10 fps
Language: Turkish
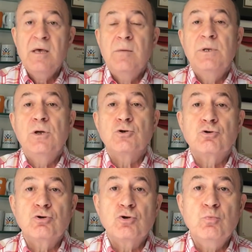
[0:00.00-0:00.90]

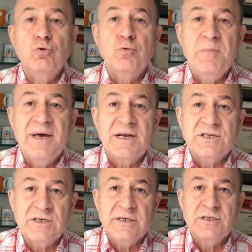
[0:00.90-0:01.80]
Biliyorsunuz Umut
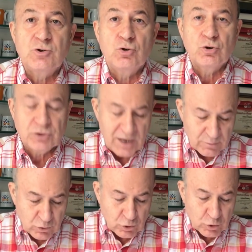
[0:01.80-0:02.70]
Meraş'ı istiyor
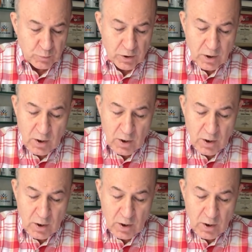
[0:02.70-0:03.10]
Trabzonspor.